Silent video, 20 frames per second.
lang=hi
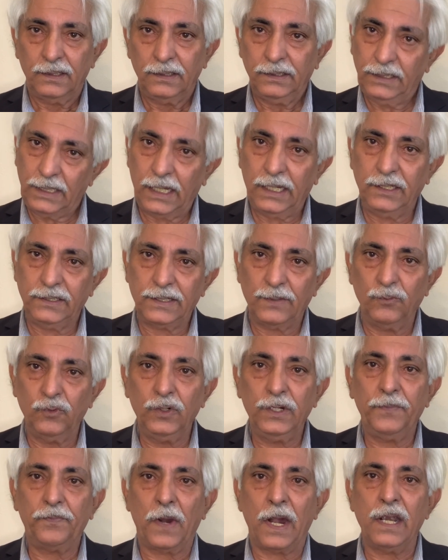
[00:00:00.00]
यही
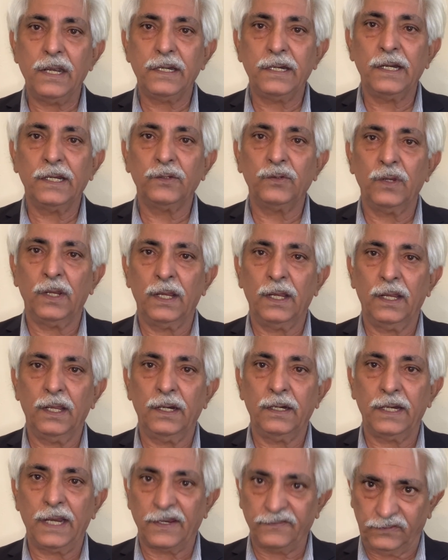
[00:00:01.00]
जमहूरी पार्टियां जो हैं
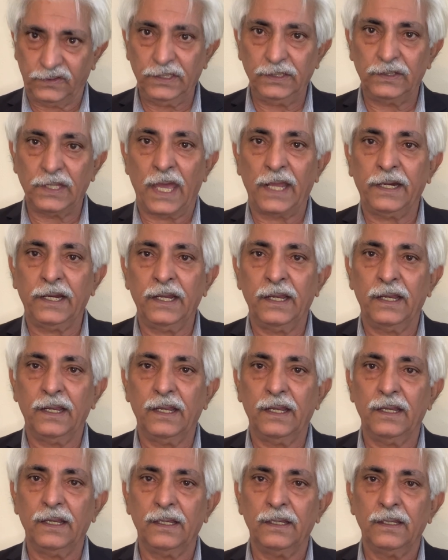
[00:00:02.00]
रियासती इदारे हैं